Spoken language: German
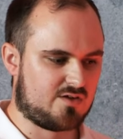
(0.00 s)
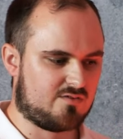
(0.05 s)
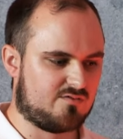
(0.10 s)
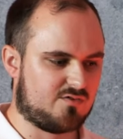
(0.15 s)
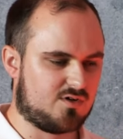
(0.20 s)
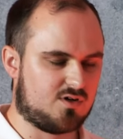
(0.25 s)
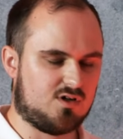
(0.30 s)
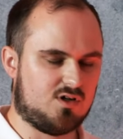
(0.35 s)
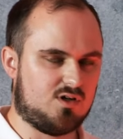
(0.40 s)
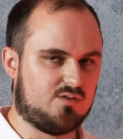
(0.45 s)

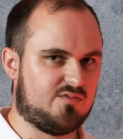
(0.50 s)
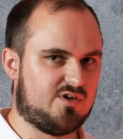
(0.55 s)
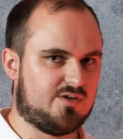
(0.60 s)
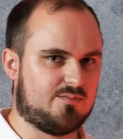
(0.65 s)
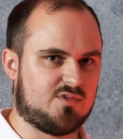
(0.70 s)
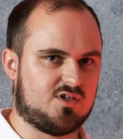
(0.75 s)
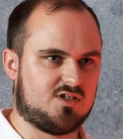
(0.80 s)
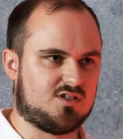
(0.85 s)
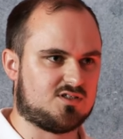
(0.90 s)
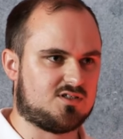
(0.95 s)
Vor allem,
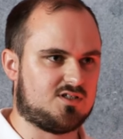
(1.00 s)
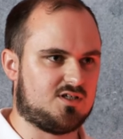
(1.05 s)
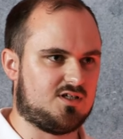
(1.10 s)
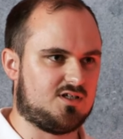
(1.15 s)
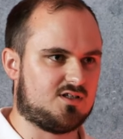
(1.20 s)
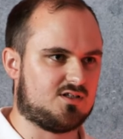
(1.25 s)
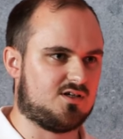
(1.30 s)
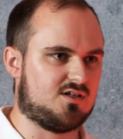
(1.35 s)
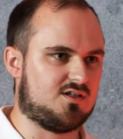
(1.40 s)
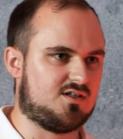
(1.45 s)
wenn wir jetzt
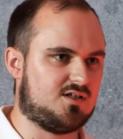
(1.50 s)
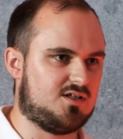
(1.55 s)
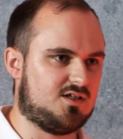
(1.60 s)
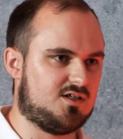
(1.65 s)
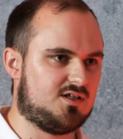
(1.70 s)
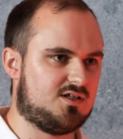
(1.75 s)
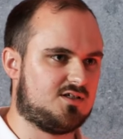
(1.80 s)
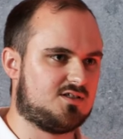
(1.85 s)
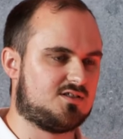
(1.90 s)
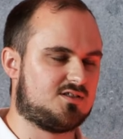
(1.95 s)

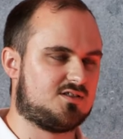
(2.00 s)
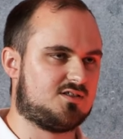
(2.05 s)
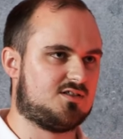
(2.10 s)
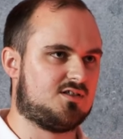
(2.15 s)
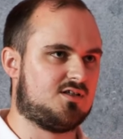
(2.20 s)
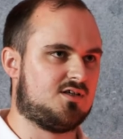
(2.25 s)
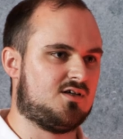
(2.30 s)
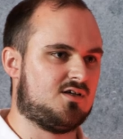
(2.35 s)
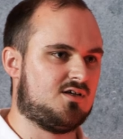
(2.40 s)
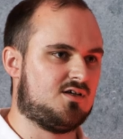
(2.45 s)

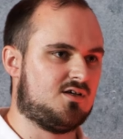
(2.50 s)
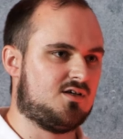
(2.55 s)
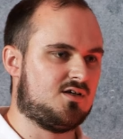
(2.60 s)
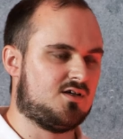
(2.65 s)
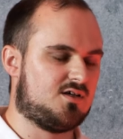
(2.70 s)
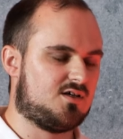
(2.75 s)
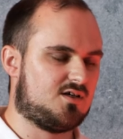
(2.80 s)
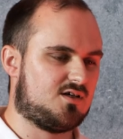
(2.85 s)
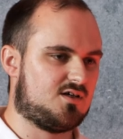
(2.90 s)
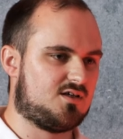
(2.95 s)
Digitalisierungs-
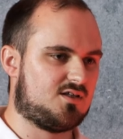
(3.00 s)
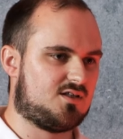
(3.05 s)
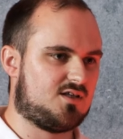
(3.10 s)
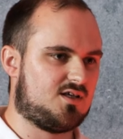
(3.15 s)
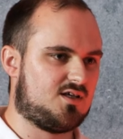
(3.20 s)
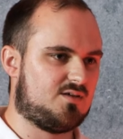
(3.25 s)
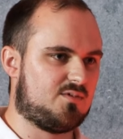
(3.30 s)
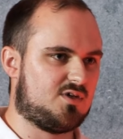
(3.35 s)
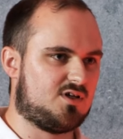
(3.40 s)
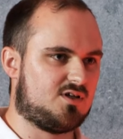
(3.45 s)
äh,
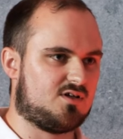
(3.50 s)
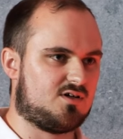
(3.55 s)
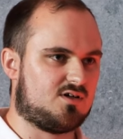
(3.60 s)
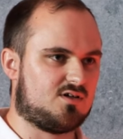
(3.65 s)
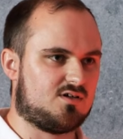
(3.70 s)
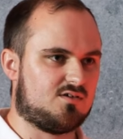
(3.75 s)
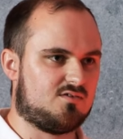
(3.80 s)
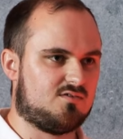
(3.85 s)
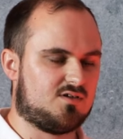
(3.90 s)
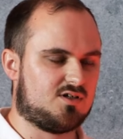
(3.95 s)
Themen
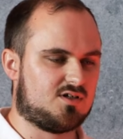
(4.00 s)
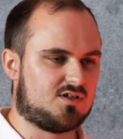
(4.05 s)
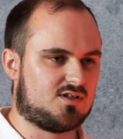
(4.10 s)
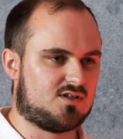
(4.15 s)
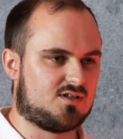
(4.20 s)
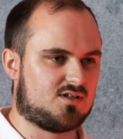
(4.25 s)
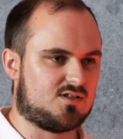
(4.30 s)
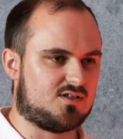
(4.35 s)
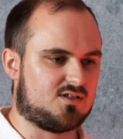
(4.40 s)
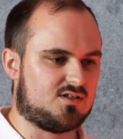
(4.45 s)

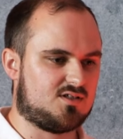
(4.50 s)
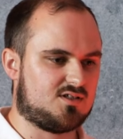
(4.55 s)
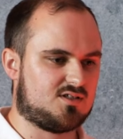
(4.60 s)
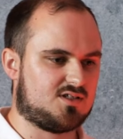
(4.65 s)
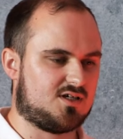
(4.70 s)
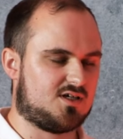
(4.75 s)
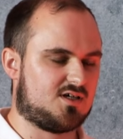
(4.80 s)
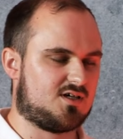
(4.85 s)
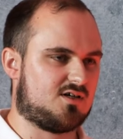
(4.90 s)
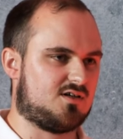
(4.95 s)
anschaut, haben die
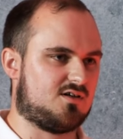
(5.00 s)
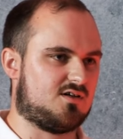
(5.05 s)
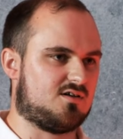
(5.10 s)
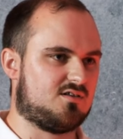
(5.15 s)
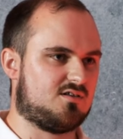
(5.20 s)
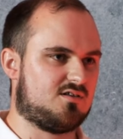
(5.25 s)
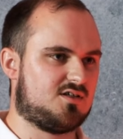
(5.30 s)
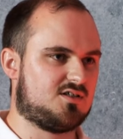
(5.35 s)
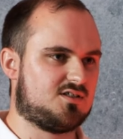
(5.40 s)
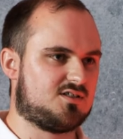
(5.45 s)
sicher eine
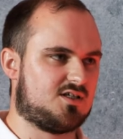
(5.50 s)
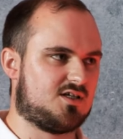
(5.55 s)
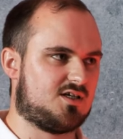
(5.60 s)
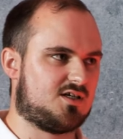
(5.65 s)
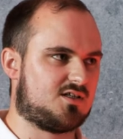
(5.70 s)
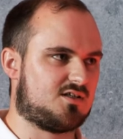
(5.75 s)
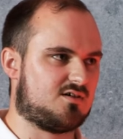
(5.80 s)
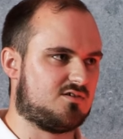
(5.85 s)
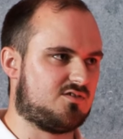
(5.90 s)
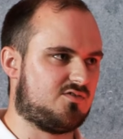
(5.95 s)
andere
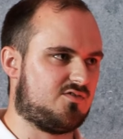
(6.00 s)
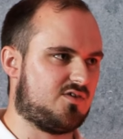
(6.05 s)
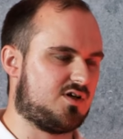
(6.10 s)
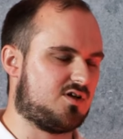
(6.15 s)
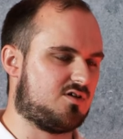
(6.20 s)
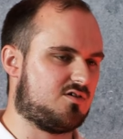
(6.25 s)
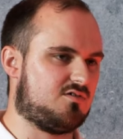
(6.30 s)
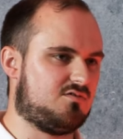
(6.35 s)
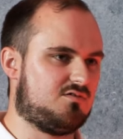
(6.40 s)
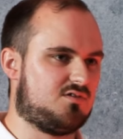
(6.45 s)
Sicht als
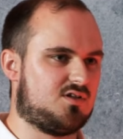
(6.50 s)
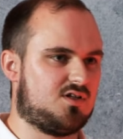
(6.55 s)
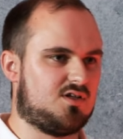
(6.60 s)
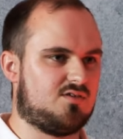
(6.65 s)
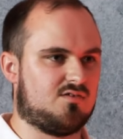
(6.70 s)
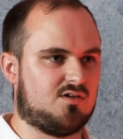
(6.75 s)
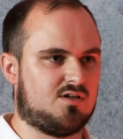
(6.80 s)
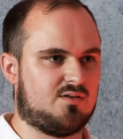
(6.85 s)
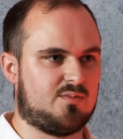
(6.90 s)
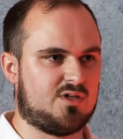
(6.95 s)
vielleicht Ältere,
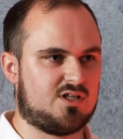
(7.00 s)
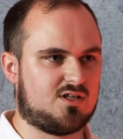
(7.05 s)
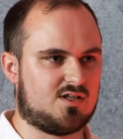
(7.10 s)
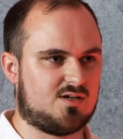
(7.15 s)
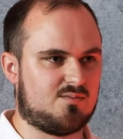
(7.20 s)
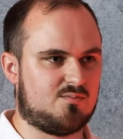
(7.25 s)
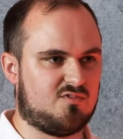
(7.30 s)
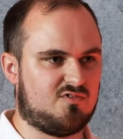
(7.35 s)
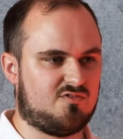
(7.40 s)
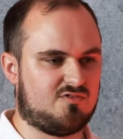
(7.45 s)
die nicht mit
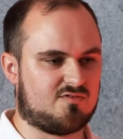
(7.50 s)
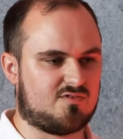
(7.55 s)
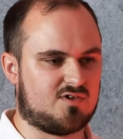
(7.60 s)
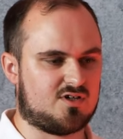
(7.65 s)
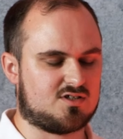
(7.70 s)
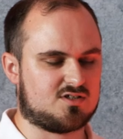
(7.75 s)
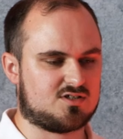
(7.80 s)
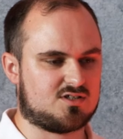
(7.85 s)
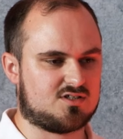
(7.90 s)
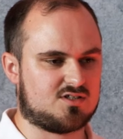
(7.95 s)
dem
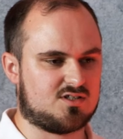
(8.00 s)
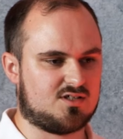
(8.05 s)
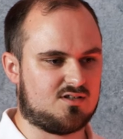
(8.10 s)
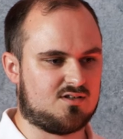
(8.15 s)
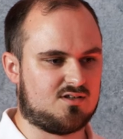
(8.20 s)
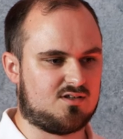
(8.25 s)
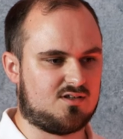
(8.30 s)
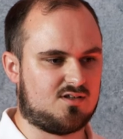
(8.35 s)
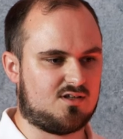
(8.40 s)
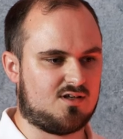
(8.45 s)
aufgewachsen
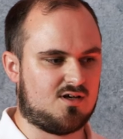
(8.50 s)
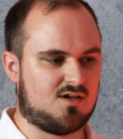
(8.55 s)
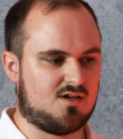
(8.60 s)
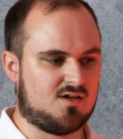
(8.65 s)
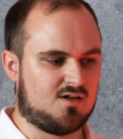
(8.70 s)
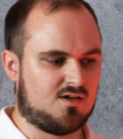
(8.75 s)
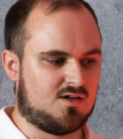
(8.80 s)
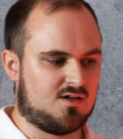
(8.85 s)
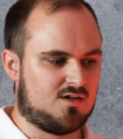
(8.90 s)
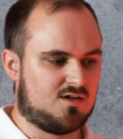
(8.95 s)
sind.
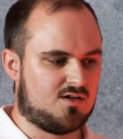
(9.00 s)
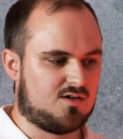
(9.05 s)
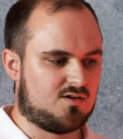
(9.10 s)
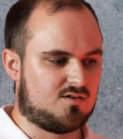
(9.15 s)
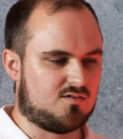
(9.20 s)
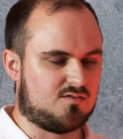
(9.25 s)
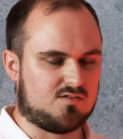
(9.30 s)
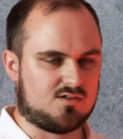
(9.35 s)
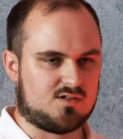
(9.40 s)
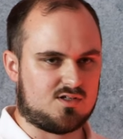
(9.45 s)

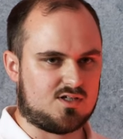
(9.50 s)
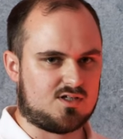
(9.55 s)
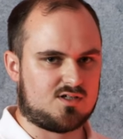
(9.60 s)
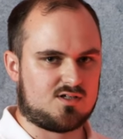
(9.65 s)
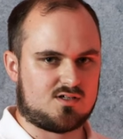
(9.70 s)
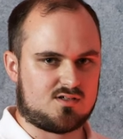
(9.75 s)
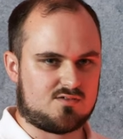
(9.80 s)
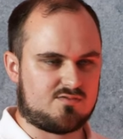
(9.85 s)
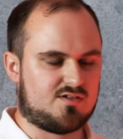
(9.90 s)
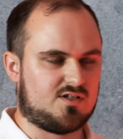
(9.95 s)
Und ich
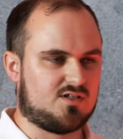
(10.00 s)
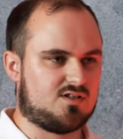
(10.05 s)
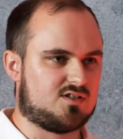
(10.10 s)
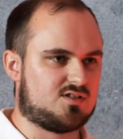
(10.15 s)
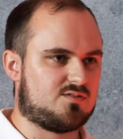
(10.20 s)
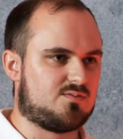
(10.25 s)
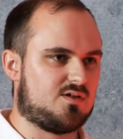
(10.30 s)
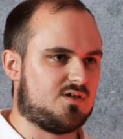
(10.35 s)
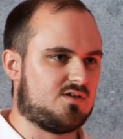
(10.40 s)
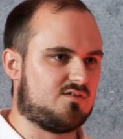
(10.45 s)
finde,
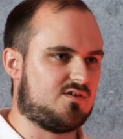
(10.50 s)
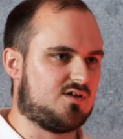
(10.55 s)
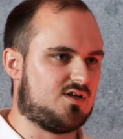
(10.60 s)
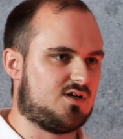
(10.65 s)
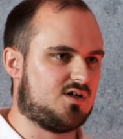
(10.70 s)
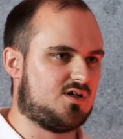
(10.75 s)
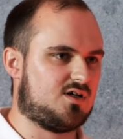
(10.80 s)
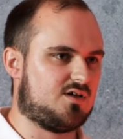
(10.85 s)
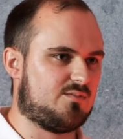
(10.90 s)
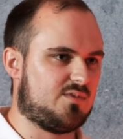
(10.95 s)
es bringt
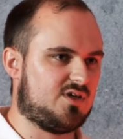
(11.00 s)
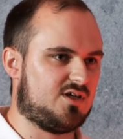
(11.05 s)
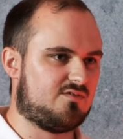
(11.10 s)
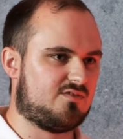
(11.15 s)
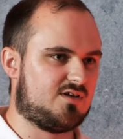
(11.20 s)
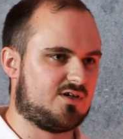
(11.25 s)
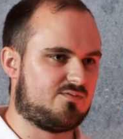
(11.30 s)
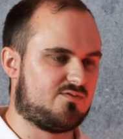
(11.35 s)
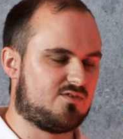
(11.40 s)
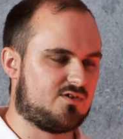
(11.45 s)
wirklich einen
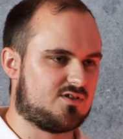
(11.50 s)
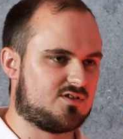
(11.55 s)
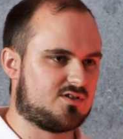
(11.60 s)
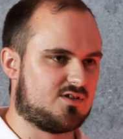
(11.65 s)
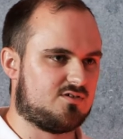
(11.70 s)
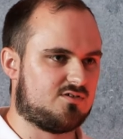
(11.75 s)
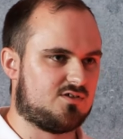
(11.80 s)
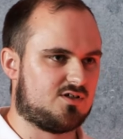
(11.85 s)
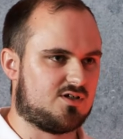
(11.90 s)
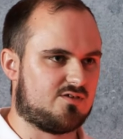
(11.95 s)
Mehrwert für die
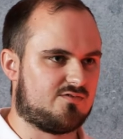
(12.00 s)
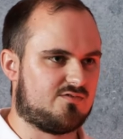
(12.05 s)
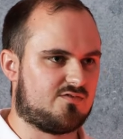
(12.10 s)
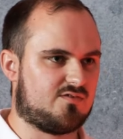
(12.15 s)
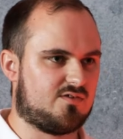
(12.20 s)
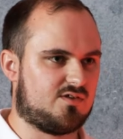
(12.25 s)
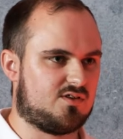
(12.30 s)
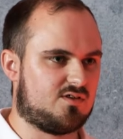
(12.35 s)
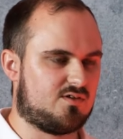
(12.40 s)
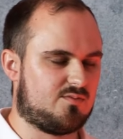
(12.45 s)
Gesellschaft.
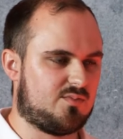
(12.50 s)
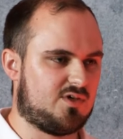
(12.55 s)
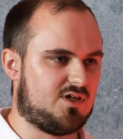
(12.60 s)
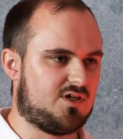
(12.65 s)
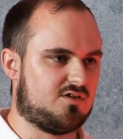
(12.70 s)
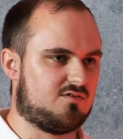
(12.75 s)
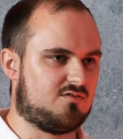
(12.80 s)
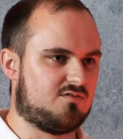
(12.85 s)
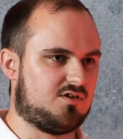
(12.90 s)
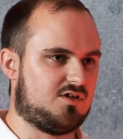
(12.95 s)
Und mehr
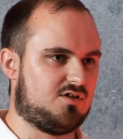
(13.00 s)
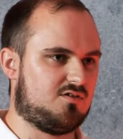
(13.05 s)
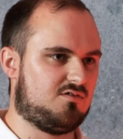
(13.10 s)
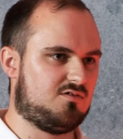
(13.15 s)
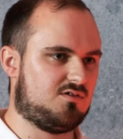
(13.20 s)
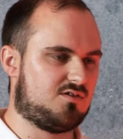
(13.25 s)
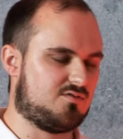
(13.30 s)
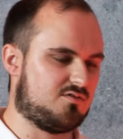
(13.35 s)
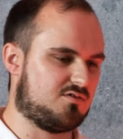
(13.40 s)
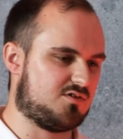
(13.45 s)
junge
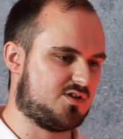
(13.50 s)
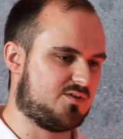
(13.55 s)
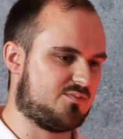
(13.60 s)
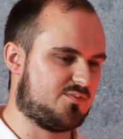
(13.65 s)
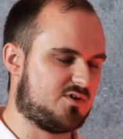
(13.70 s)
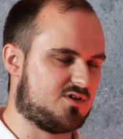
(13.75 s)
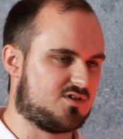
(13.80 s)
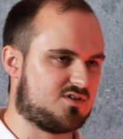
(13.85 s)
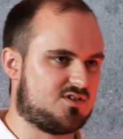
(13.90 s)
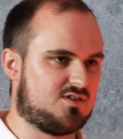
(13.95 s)
Leute wurden
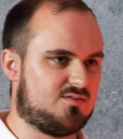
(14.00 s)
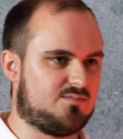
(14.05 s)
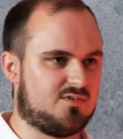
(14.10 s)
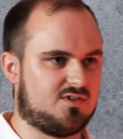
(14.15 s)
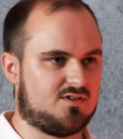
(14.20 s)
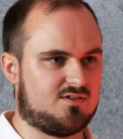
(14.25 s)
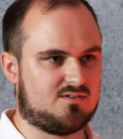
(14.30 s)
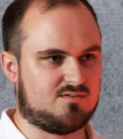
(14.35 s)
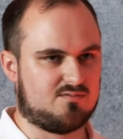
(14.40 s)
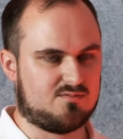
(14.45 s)

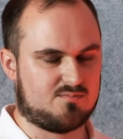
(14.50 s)
partizipieren,